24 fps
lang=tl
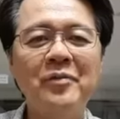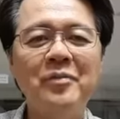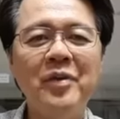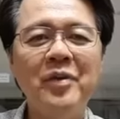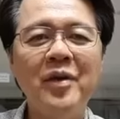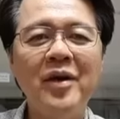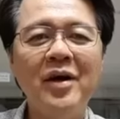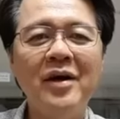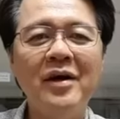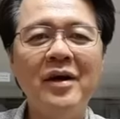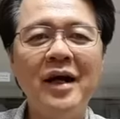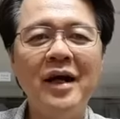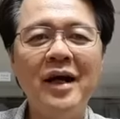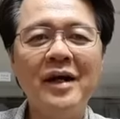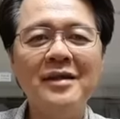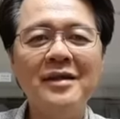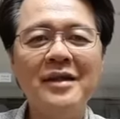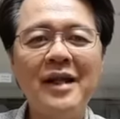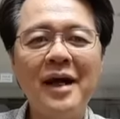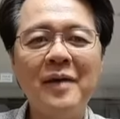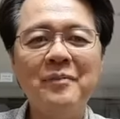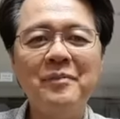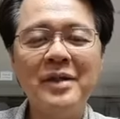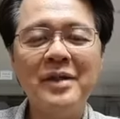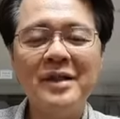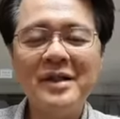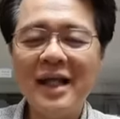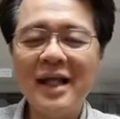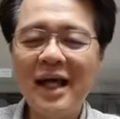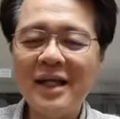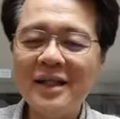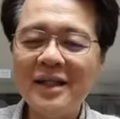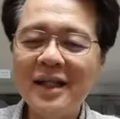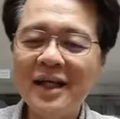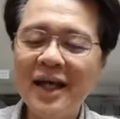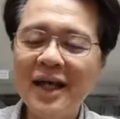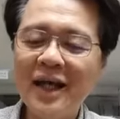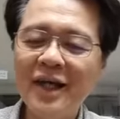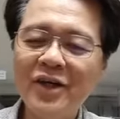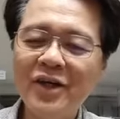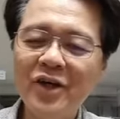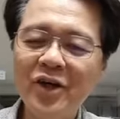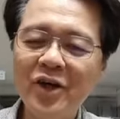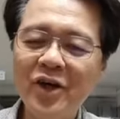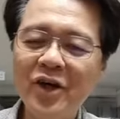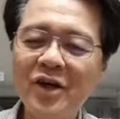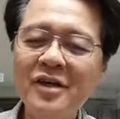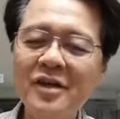Po, ang topic natin
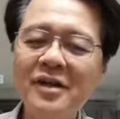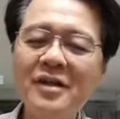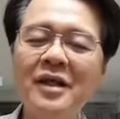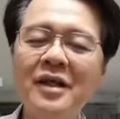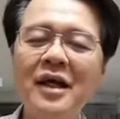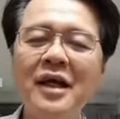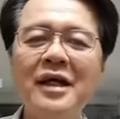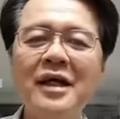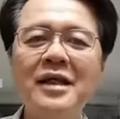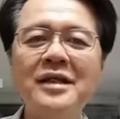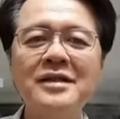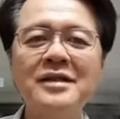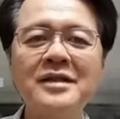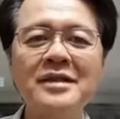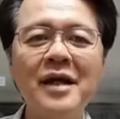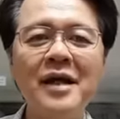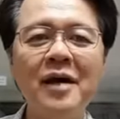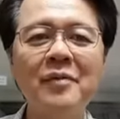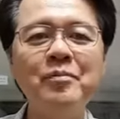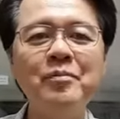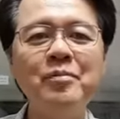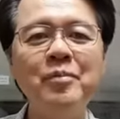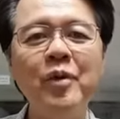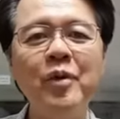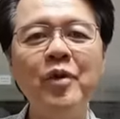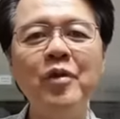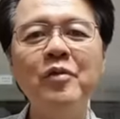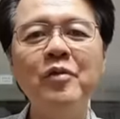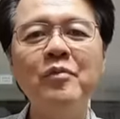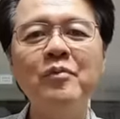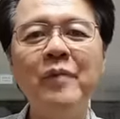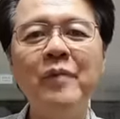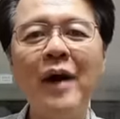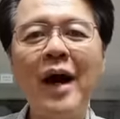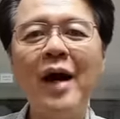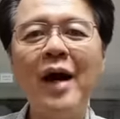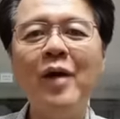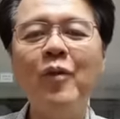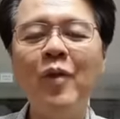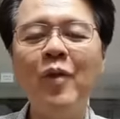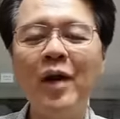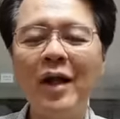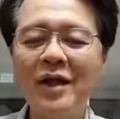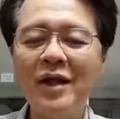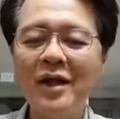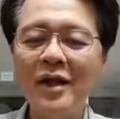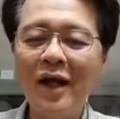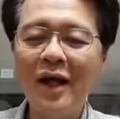ngayon, sampung
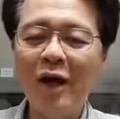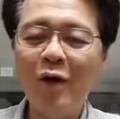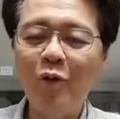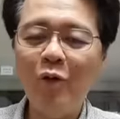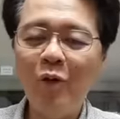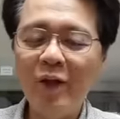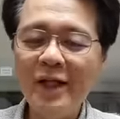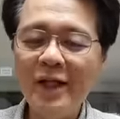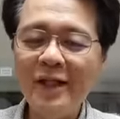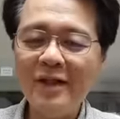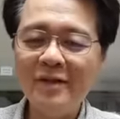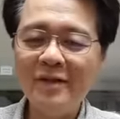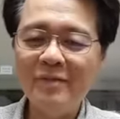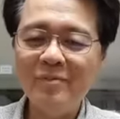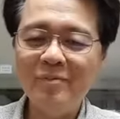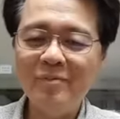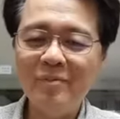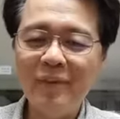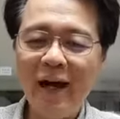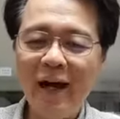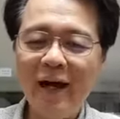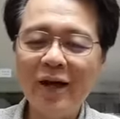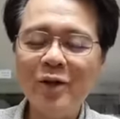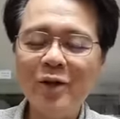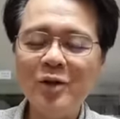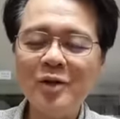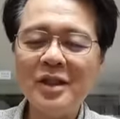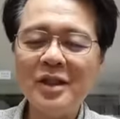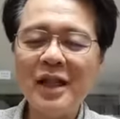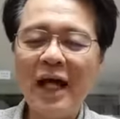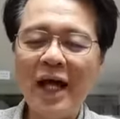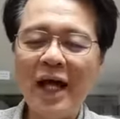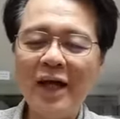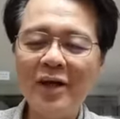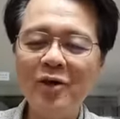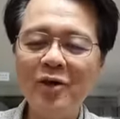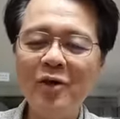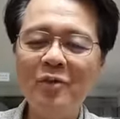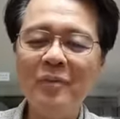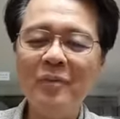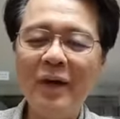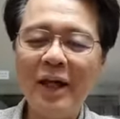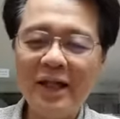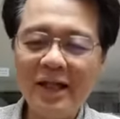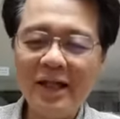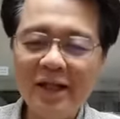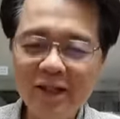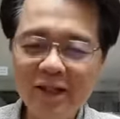bawal gawin bago tayo
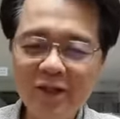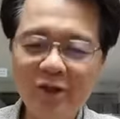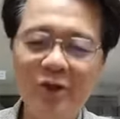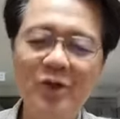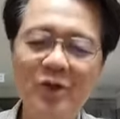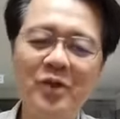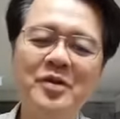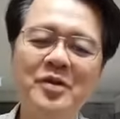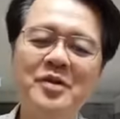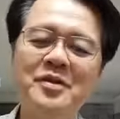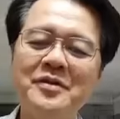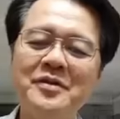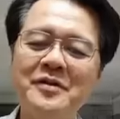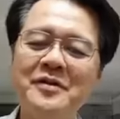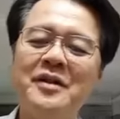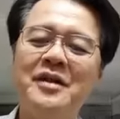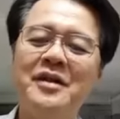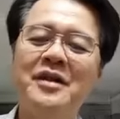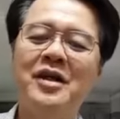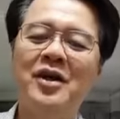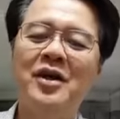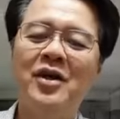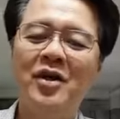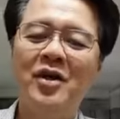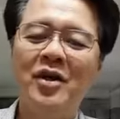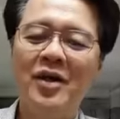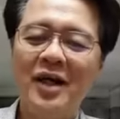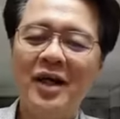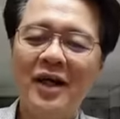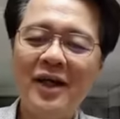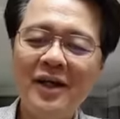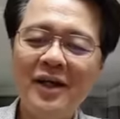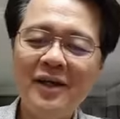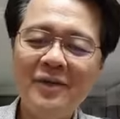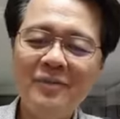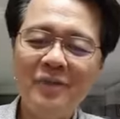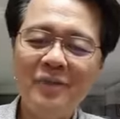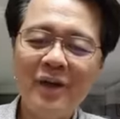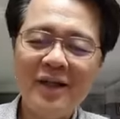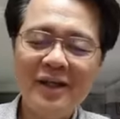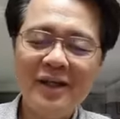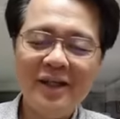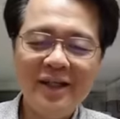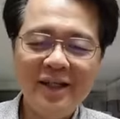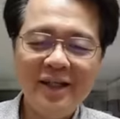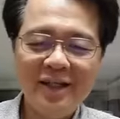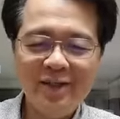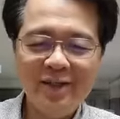maligo. Okay,
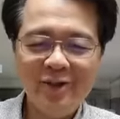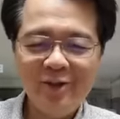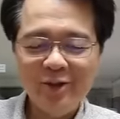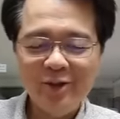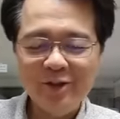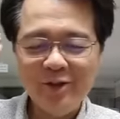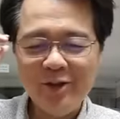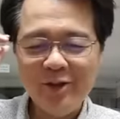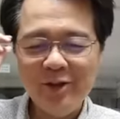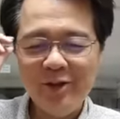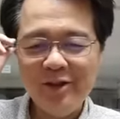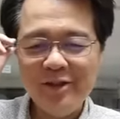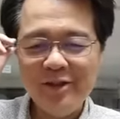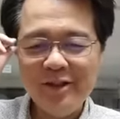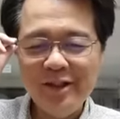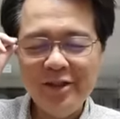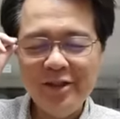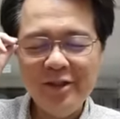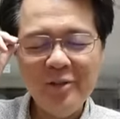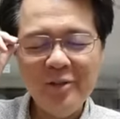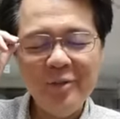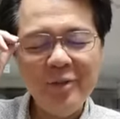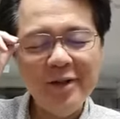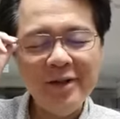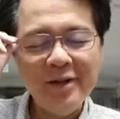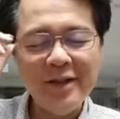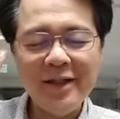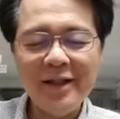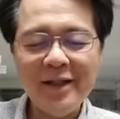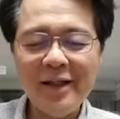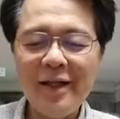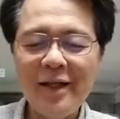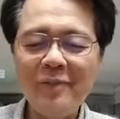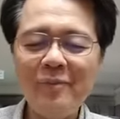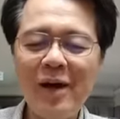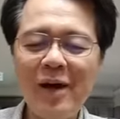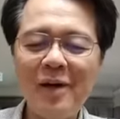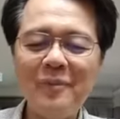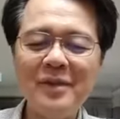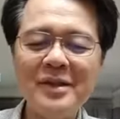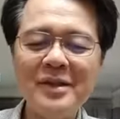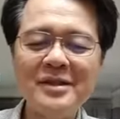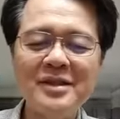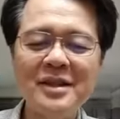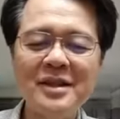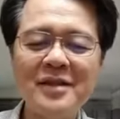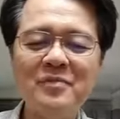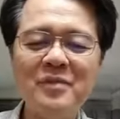paliligo to. Hindi nyo ba
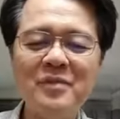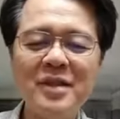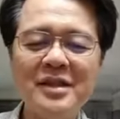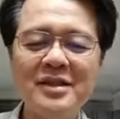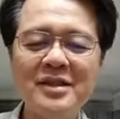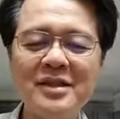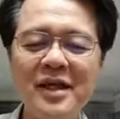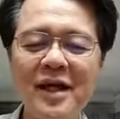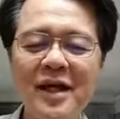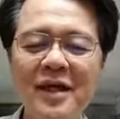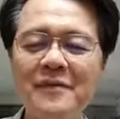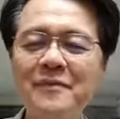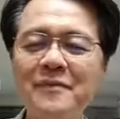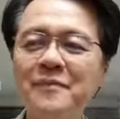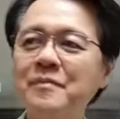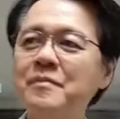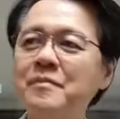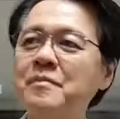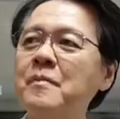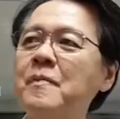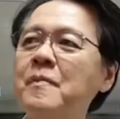napapansin minsan,